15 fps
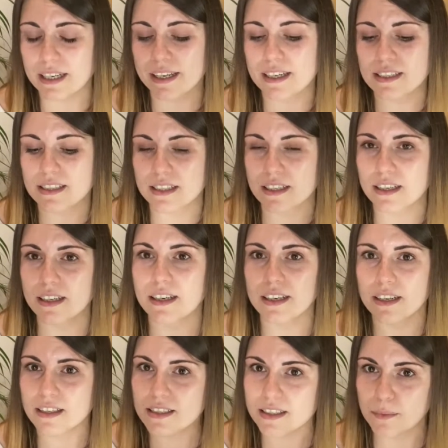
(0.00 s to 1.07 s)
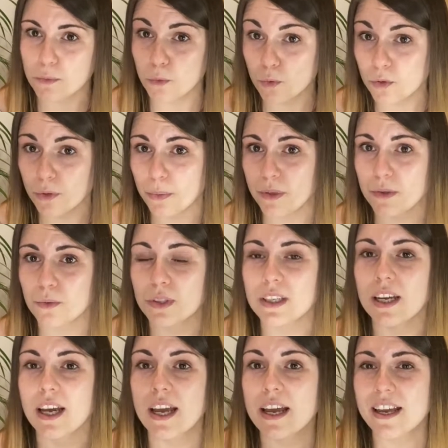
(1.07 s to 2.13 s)
y a seguir en este mundo beauty
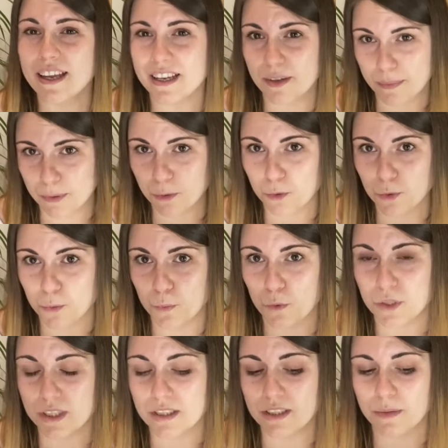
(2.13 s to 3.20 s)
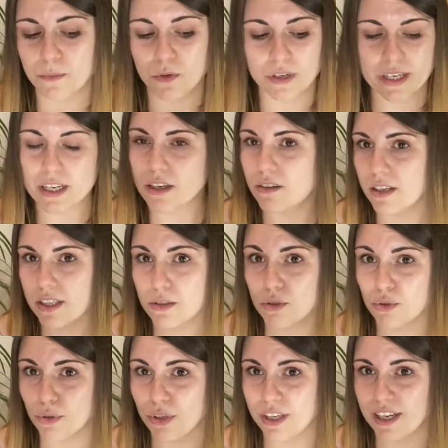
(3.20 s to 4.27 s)
y me gustó muchísimo y ahora
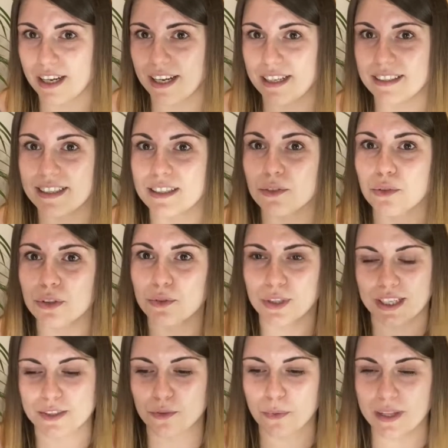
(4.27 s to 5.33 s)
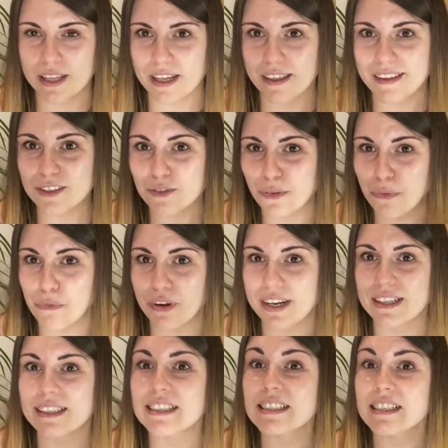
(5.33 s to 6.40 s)
estoy al tanto de todas las novedades,
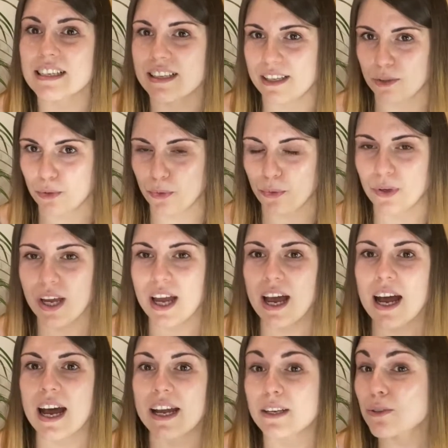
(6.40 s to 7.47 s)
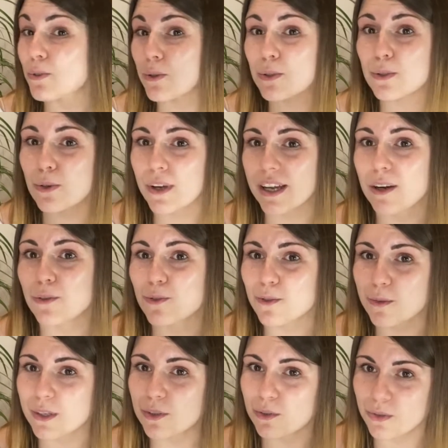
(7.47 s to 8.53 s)
ofertas y de todo. Eso es lo que hago
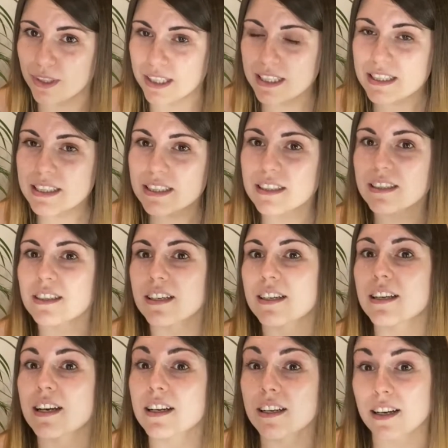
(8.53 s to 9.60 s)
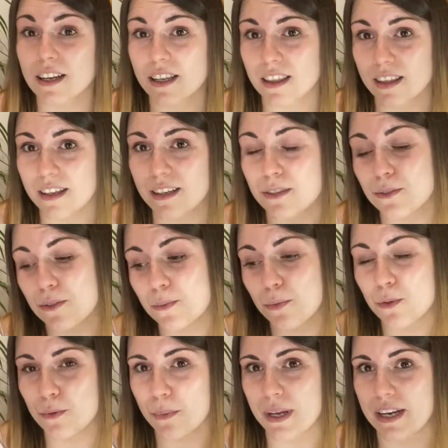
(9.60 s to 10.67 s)
sobre todo en Instagram y a raíz de eso
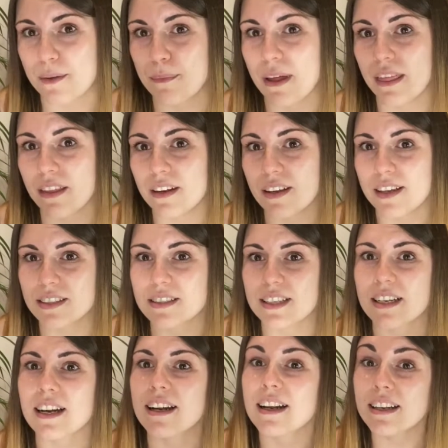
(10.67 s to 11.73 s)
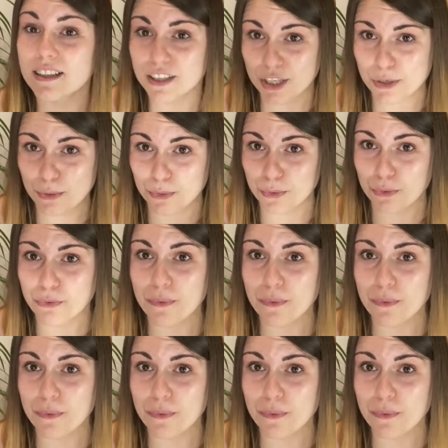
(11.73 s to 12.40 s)
pues me animé a hacer este canal de YouTube.